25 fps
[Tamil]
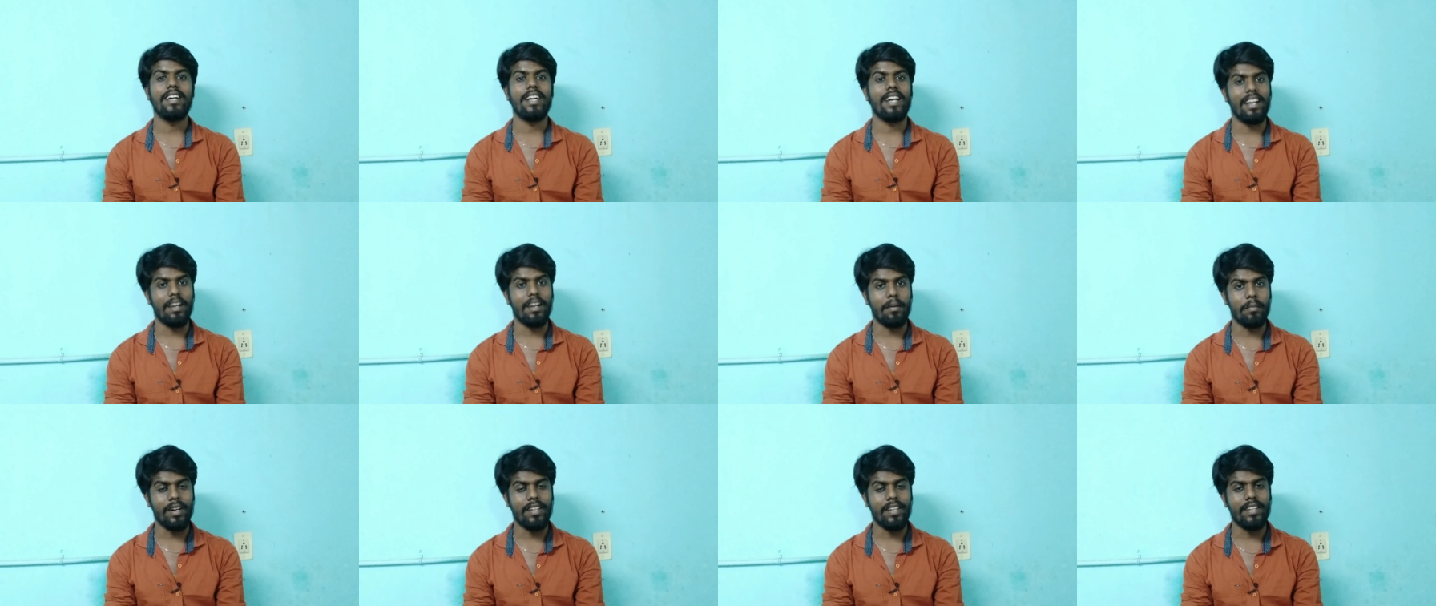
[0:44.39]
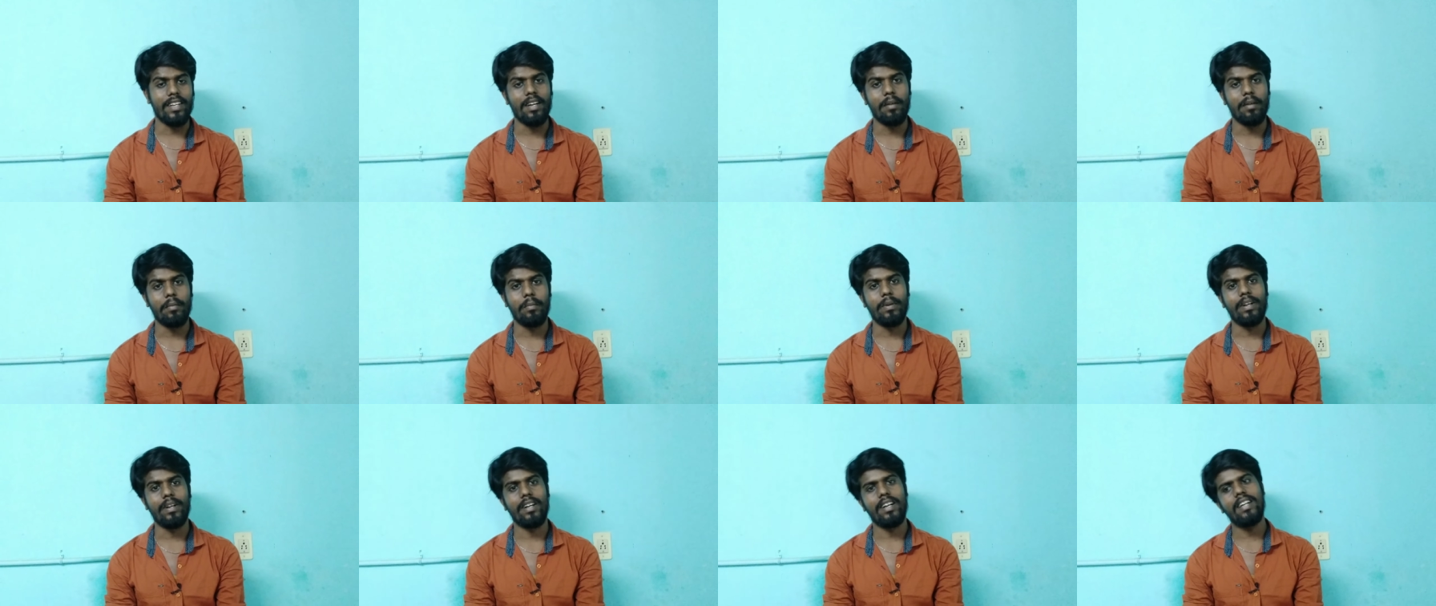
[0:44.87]
என்ன மாதிரி
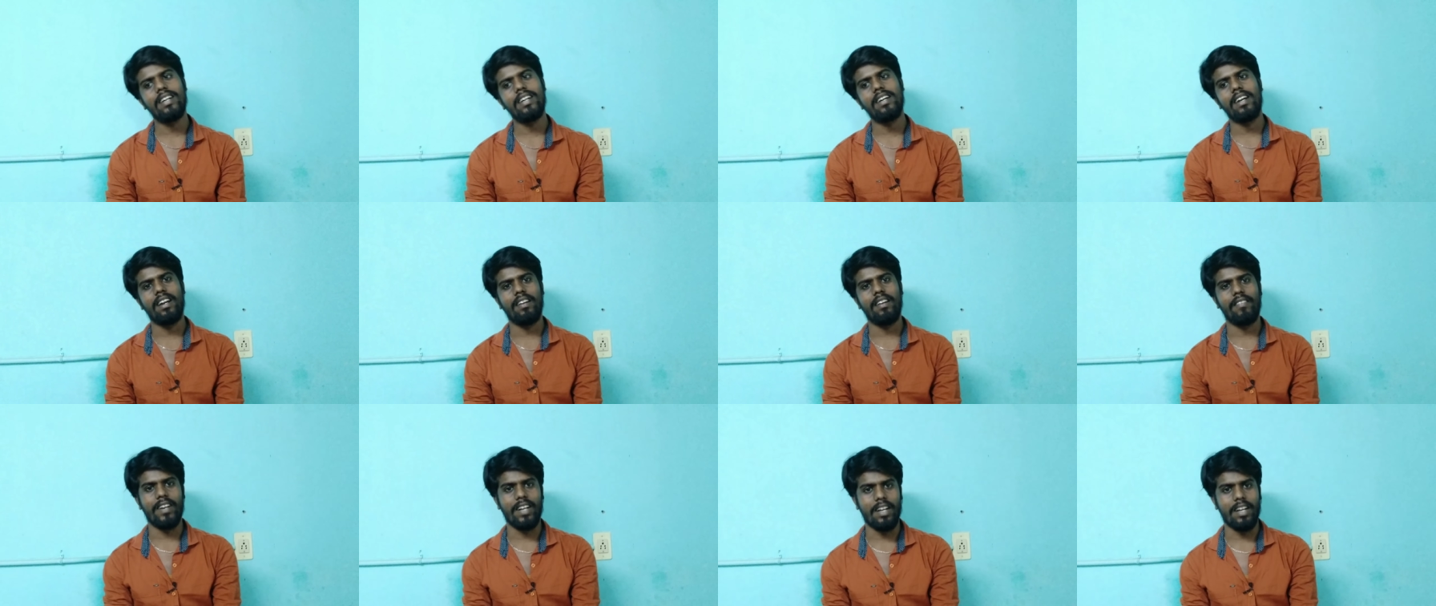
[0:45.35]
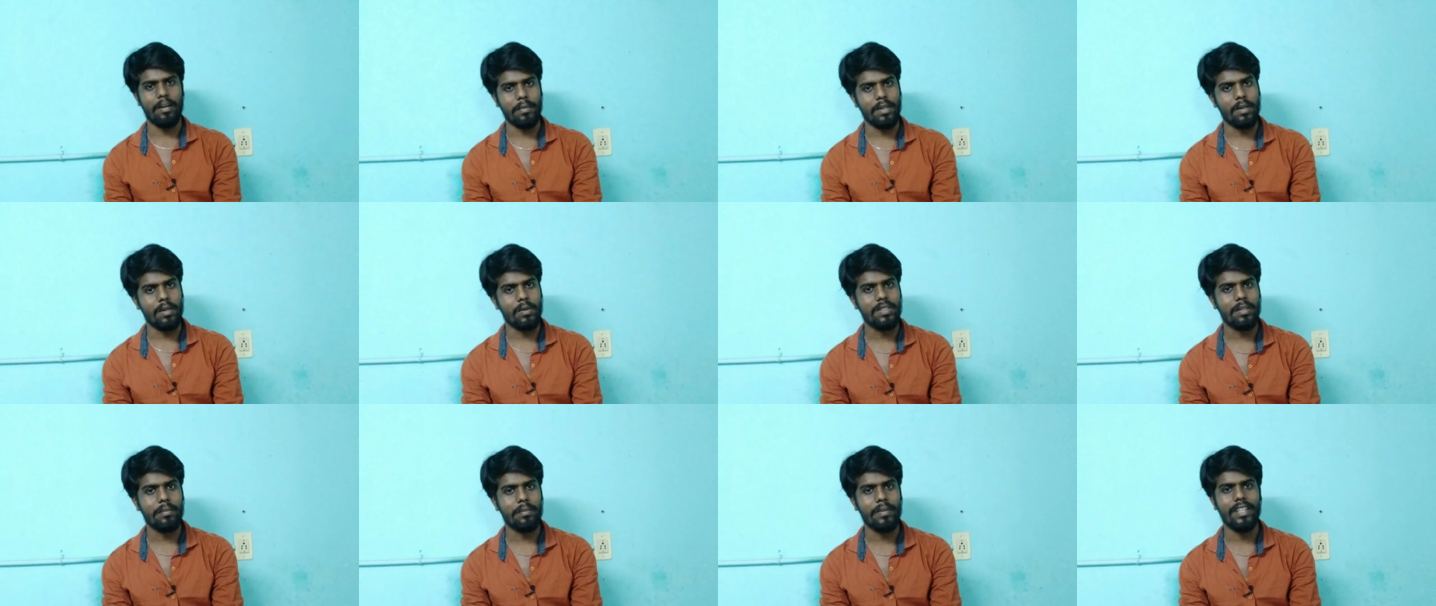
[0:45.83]
அப்படின்னா விட
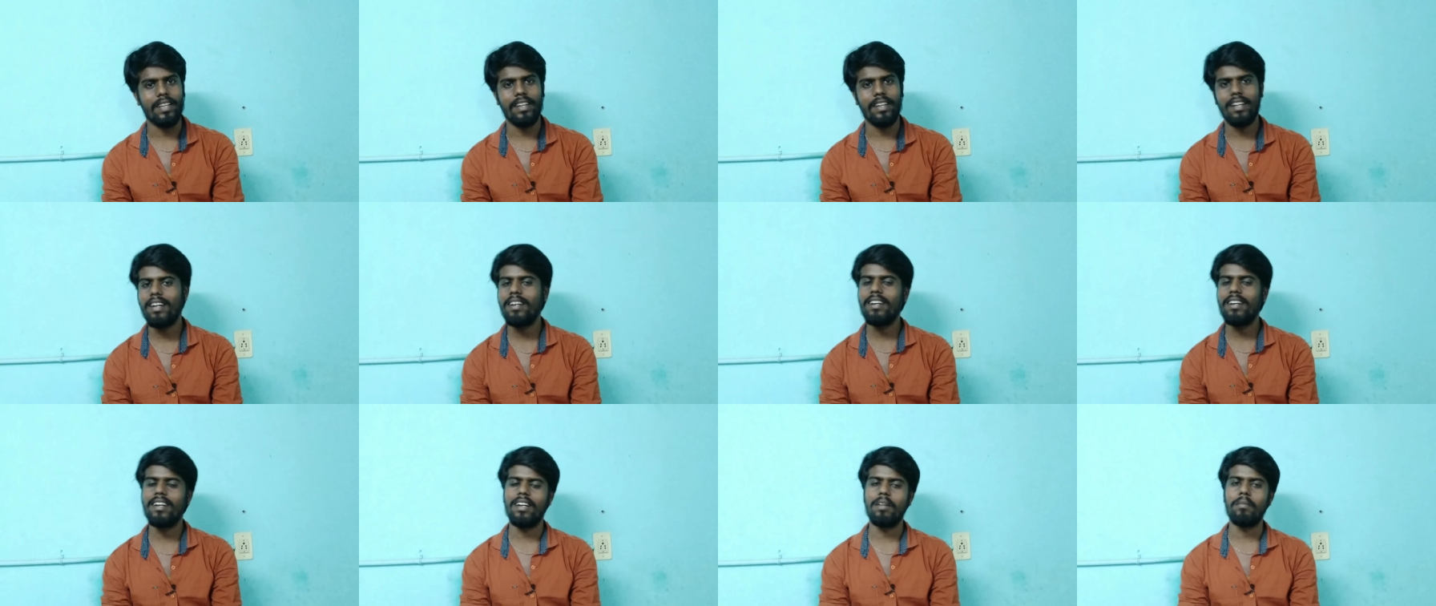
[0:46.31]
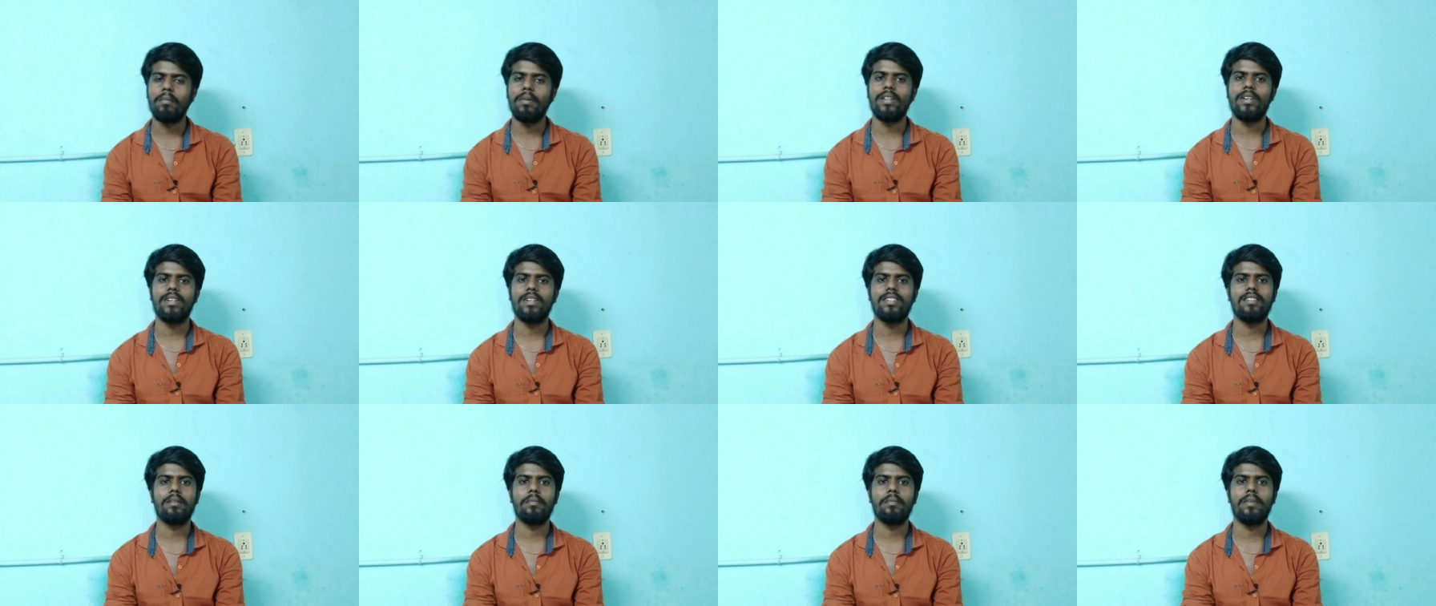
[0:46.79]
கம்மியாகவும் சம்பாதிக்கலாம் என்ன
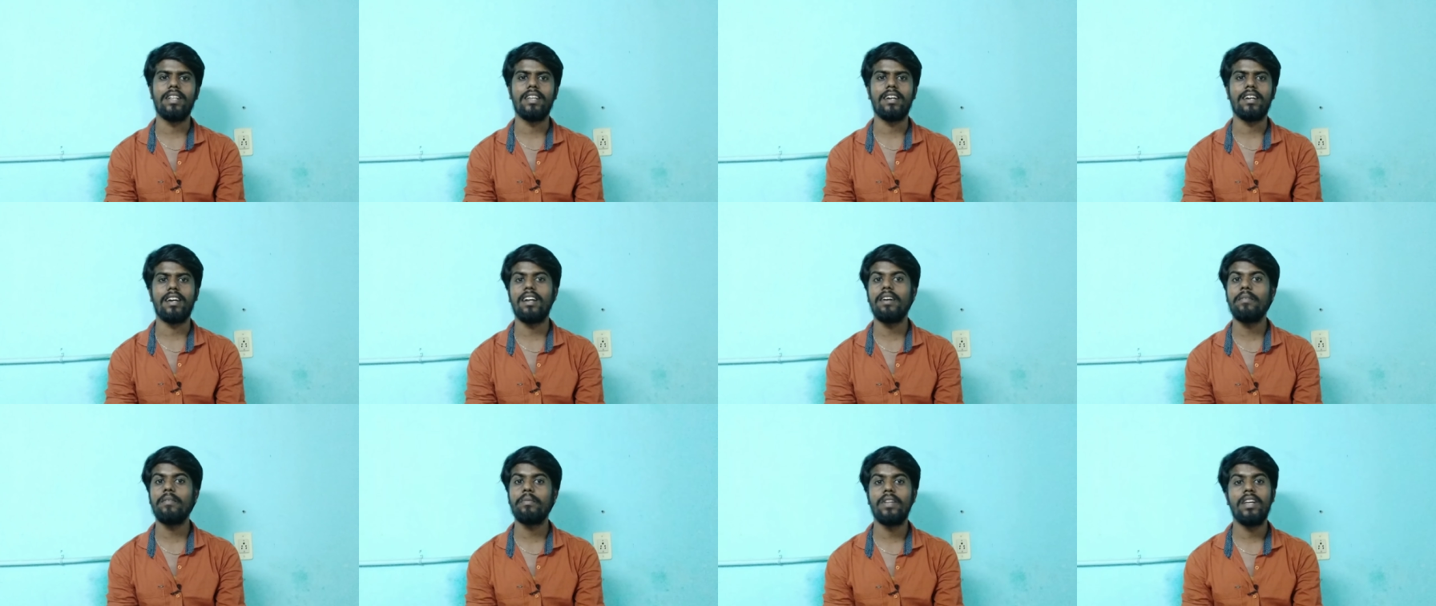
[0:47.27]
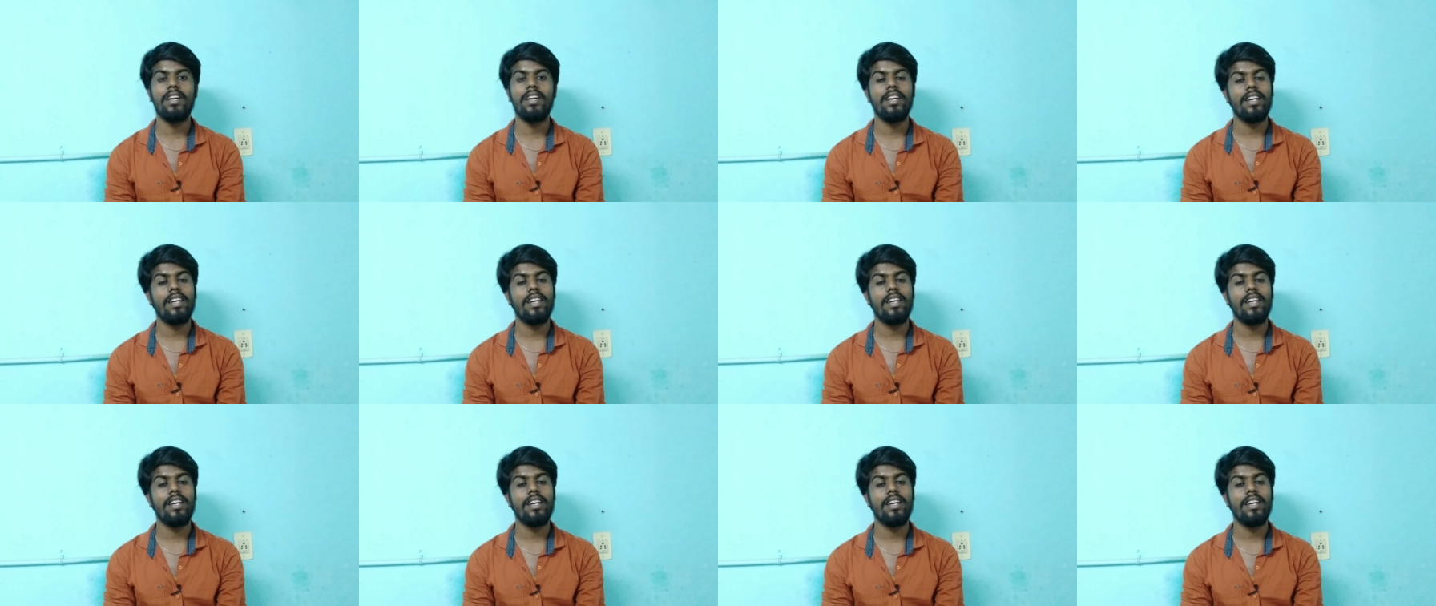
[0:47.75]
மாதிரியும் சம்பாதிக்கலாம்